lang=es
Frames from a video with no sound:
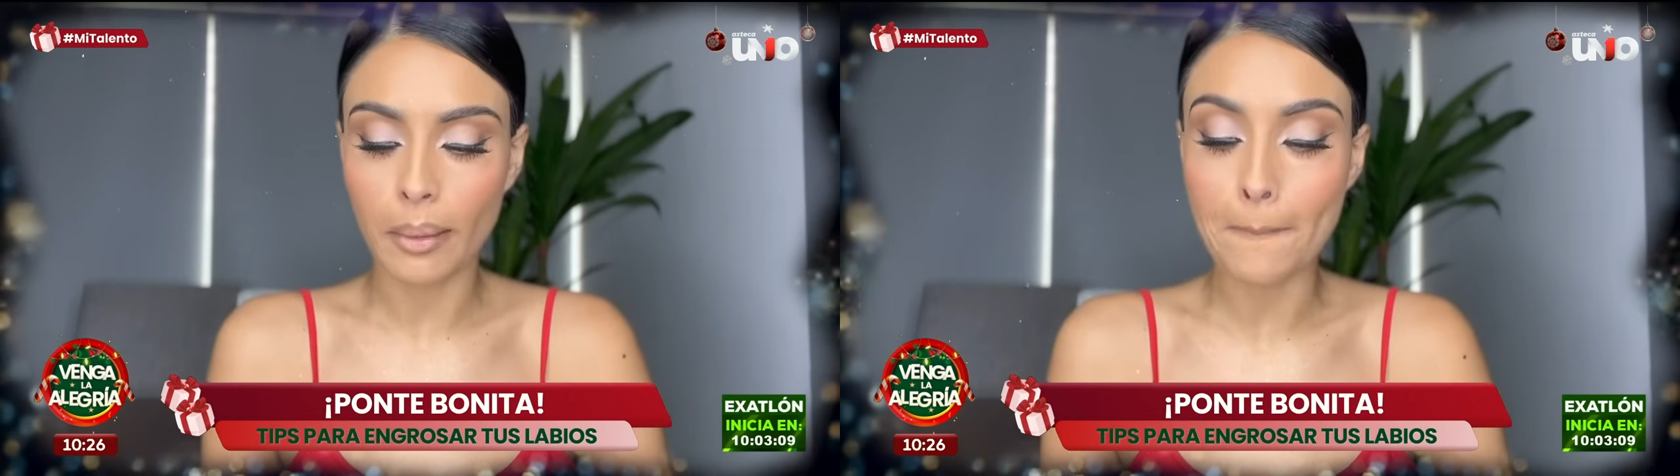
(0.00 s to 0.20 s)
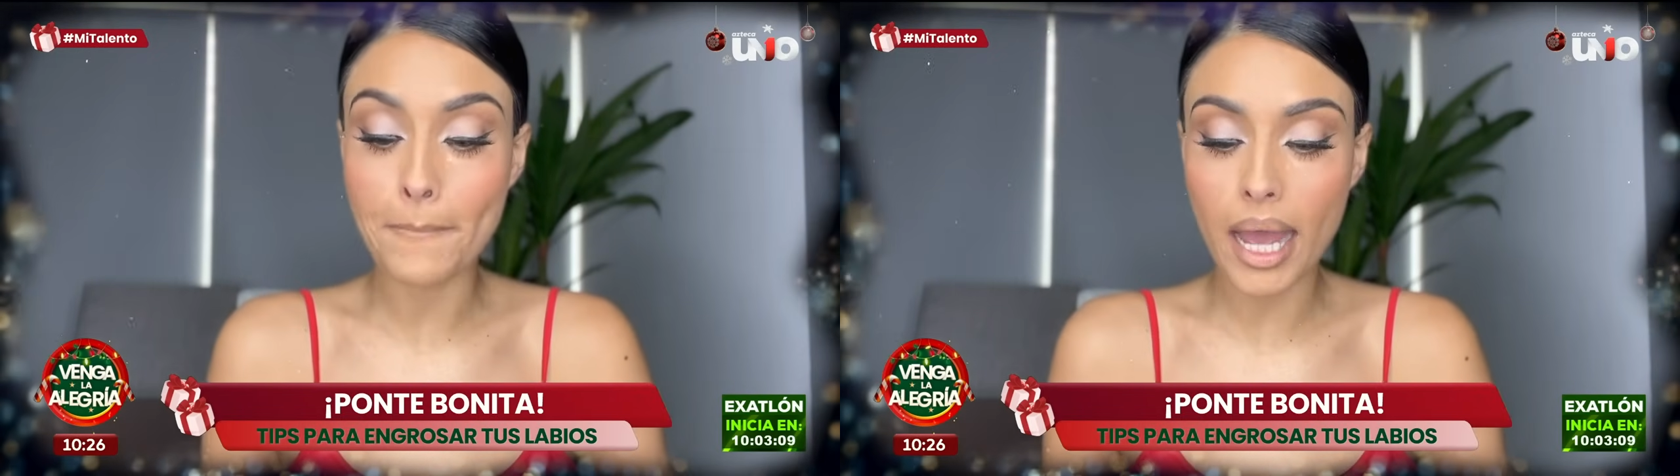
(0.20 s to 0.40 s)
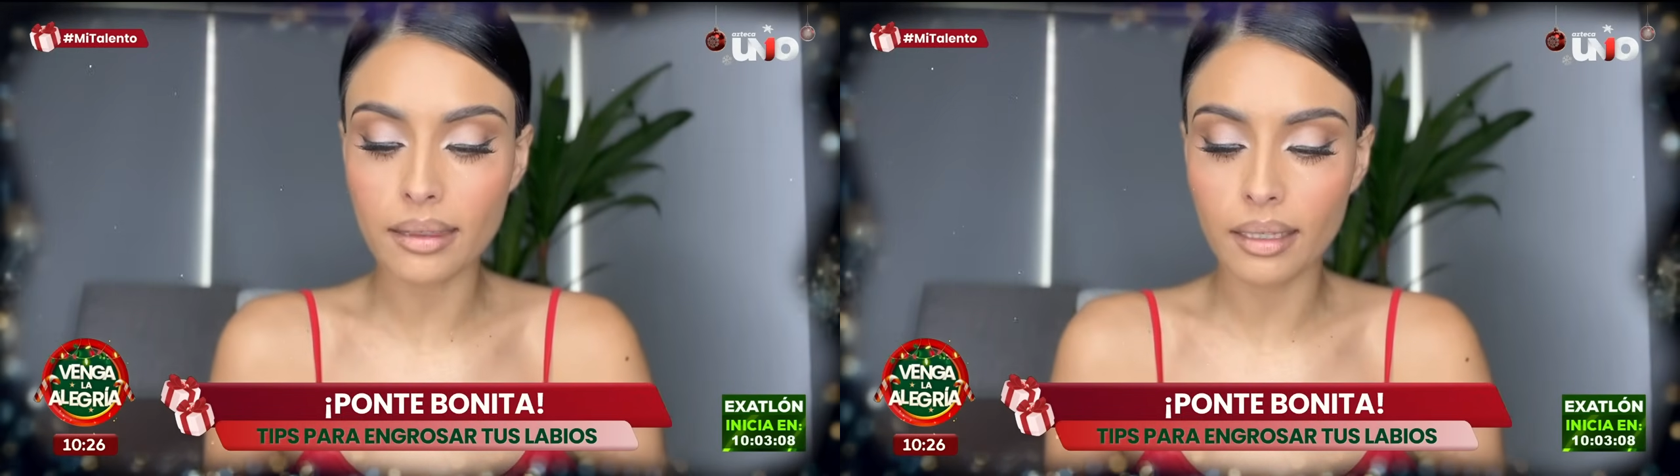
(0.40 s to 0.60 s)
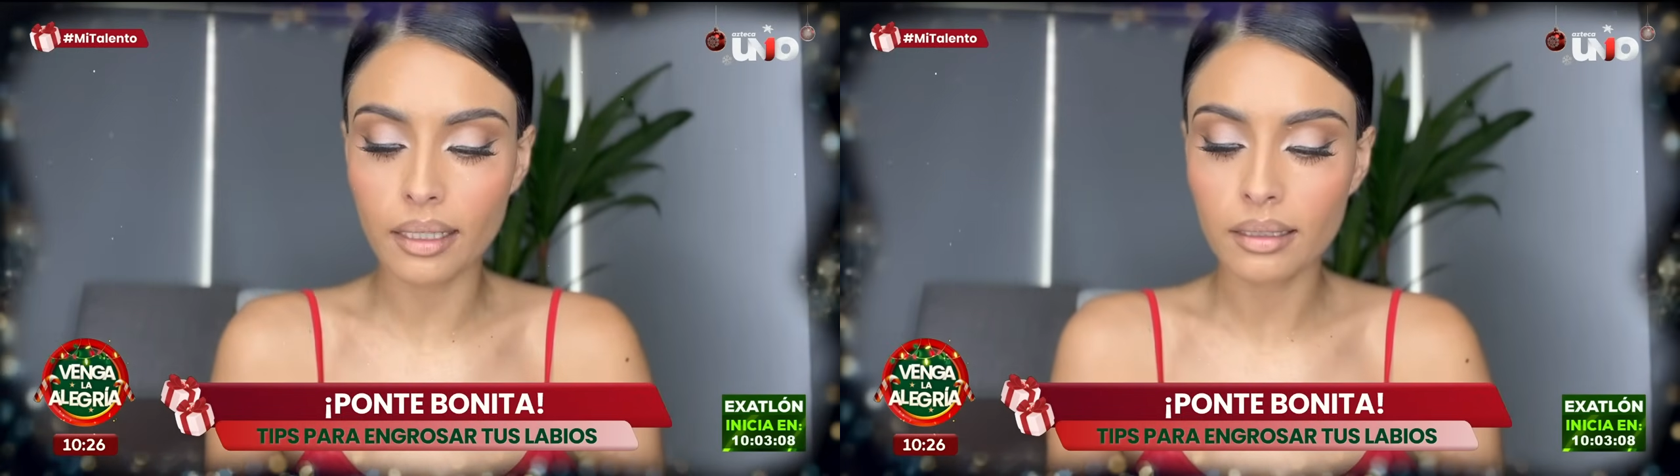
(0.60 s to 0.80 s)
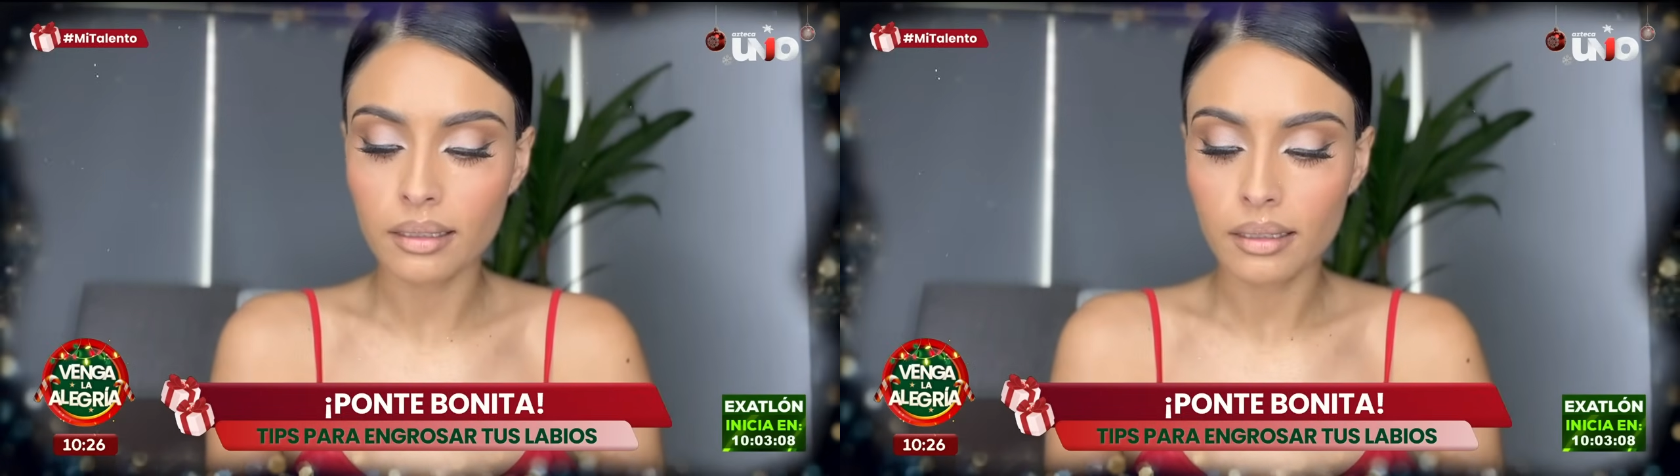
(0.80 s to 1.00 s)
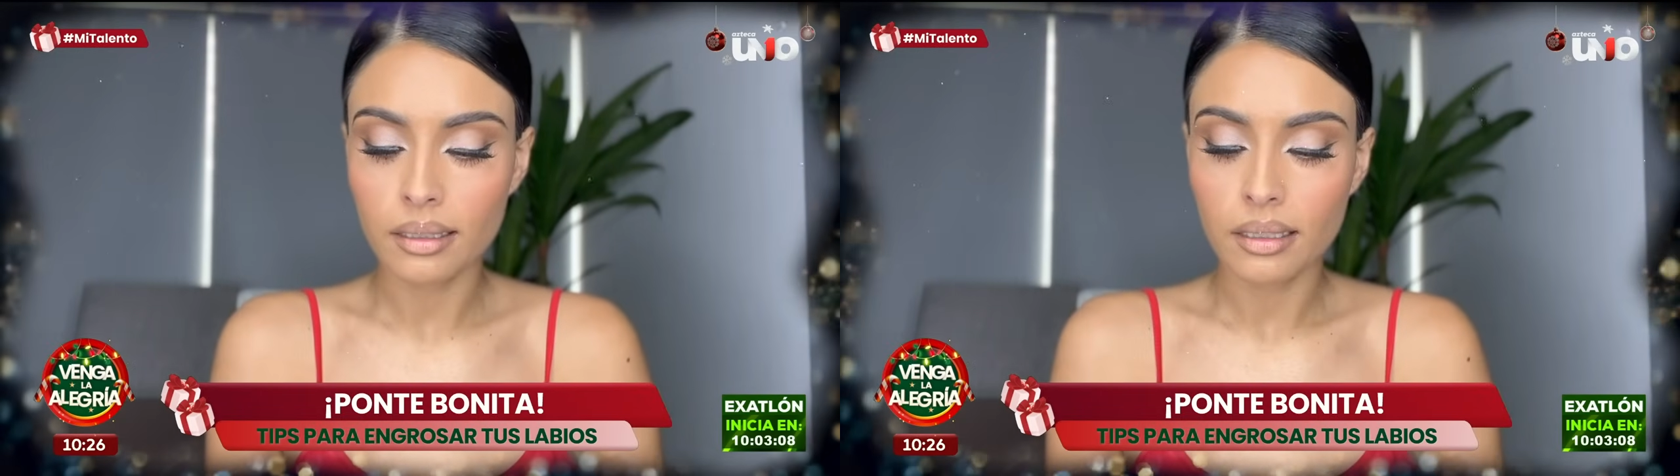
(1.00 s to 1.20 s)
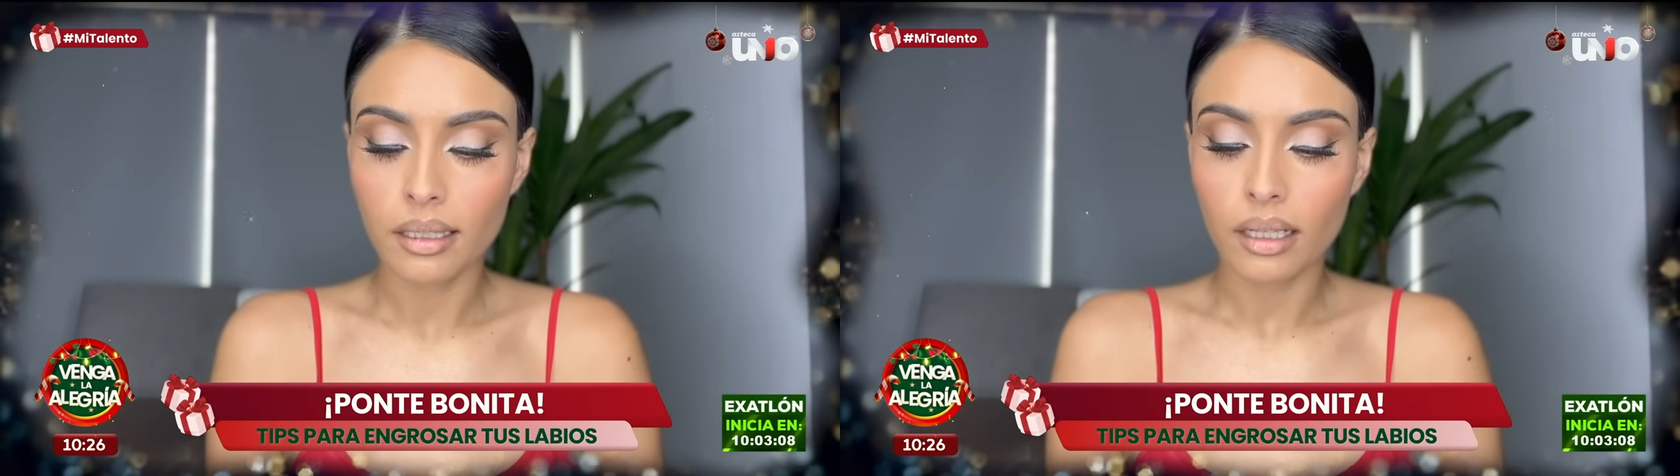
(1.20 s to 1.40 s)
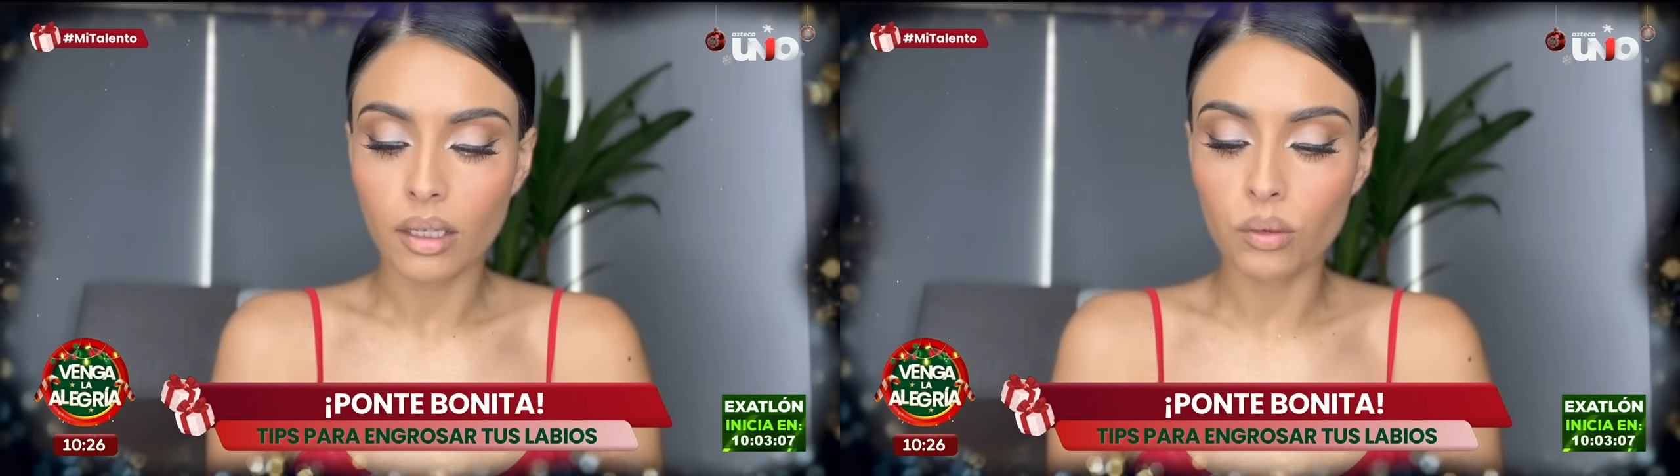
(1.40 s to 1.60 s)
mate
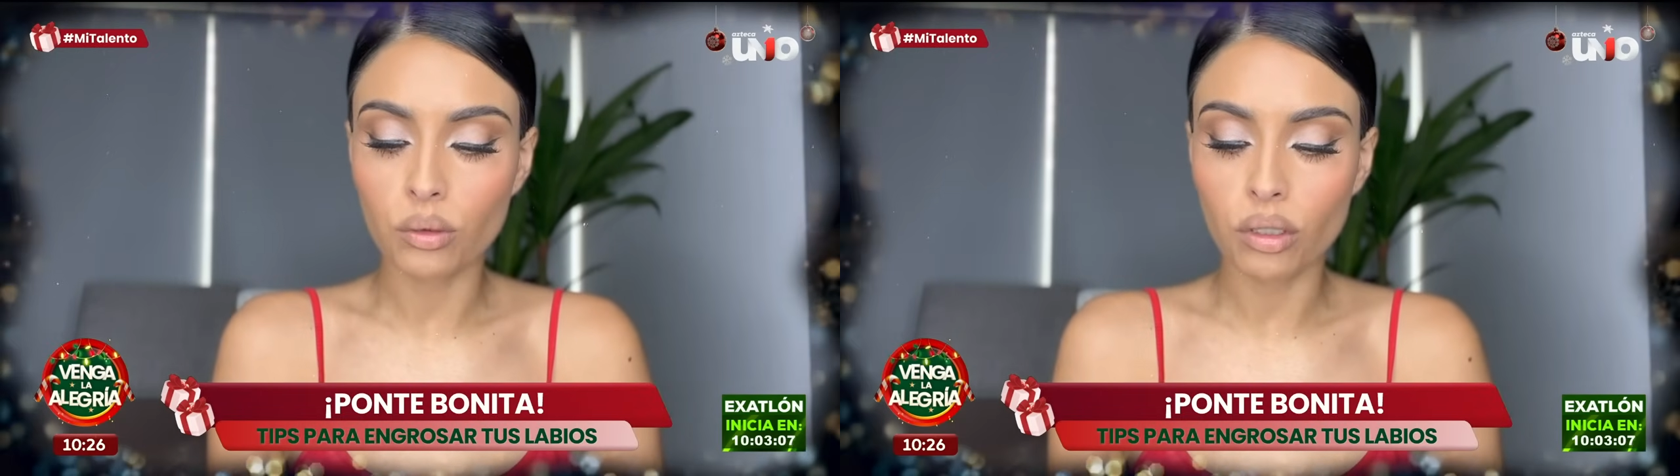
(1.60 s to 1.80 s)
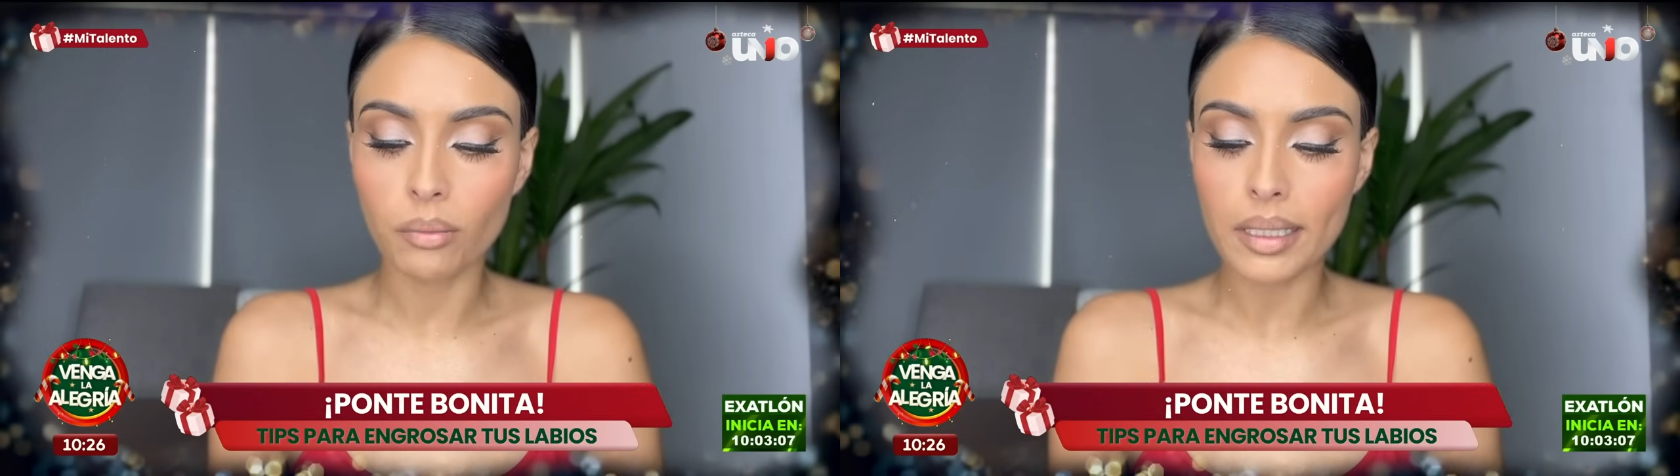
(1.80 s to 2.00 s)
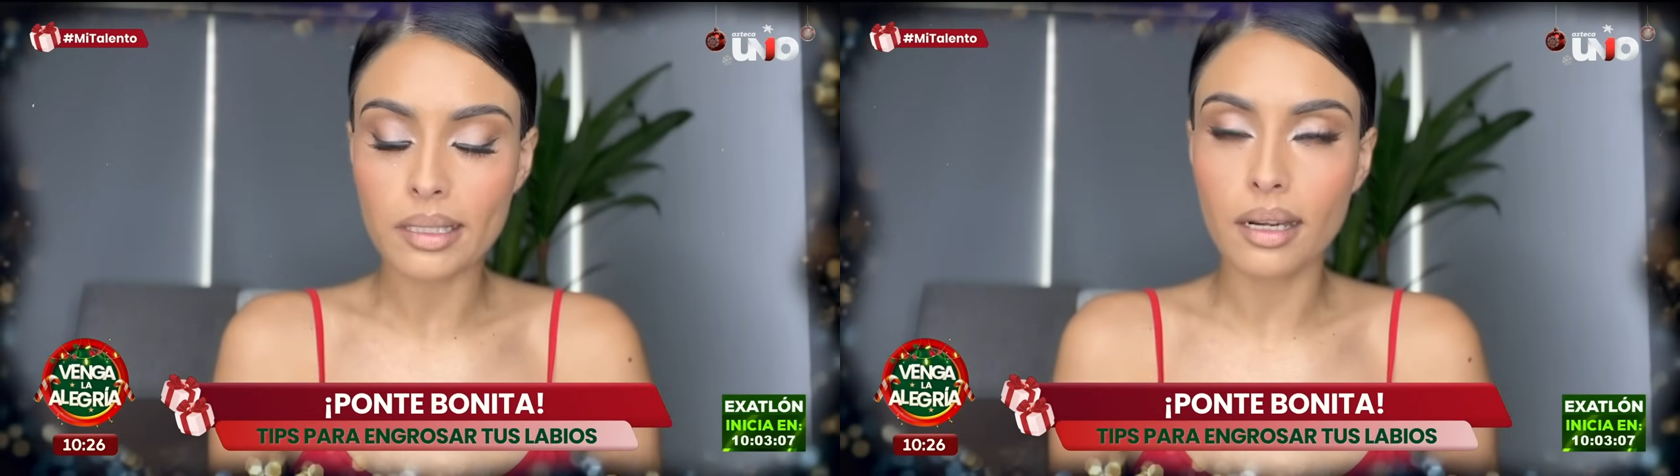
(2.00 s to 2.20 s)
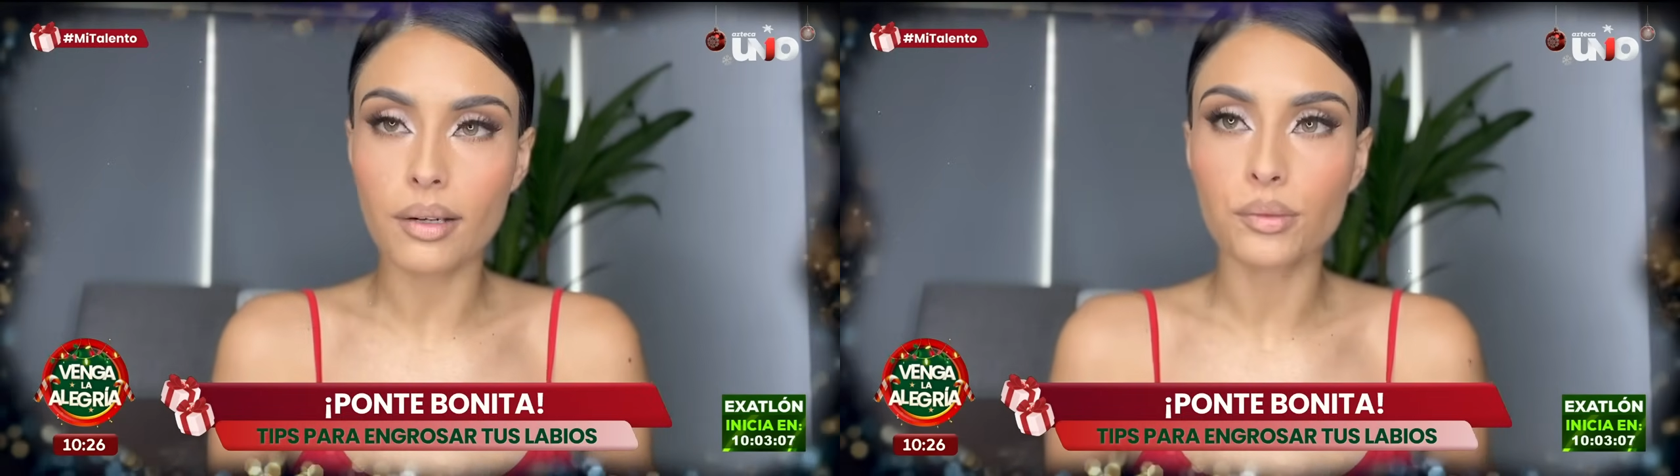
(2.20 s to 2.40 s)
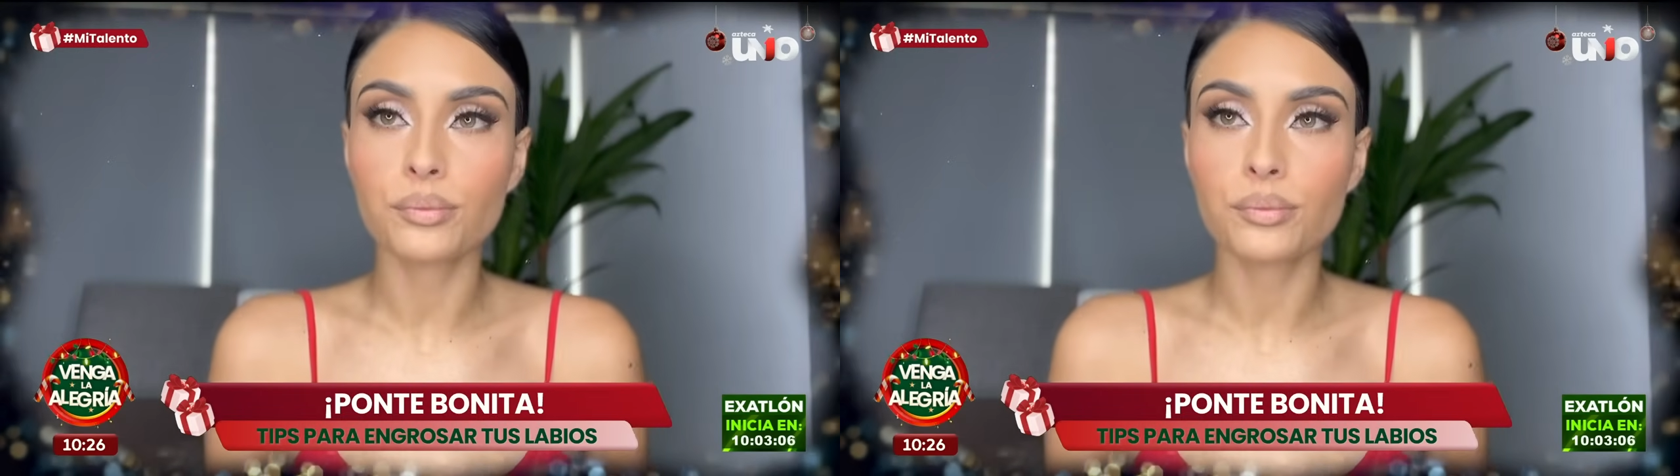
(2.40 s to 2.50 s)
en un tono más claro.